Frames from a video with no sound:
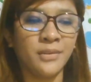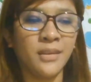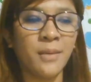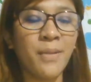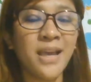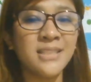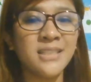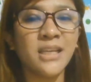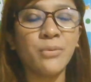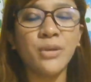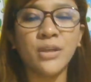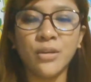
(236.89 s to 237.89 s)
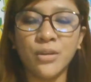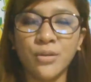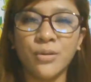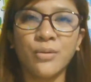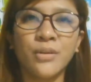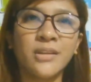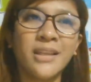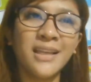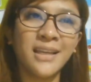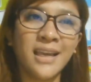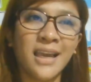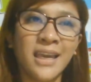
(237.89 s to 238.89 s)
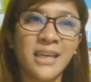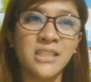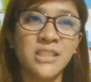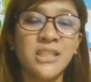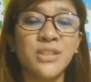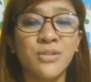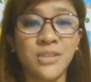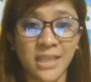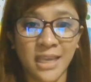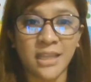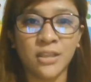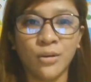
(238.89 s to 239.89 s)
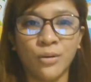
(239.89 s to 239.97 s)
the best thing we could do talaga is just to stay at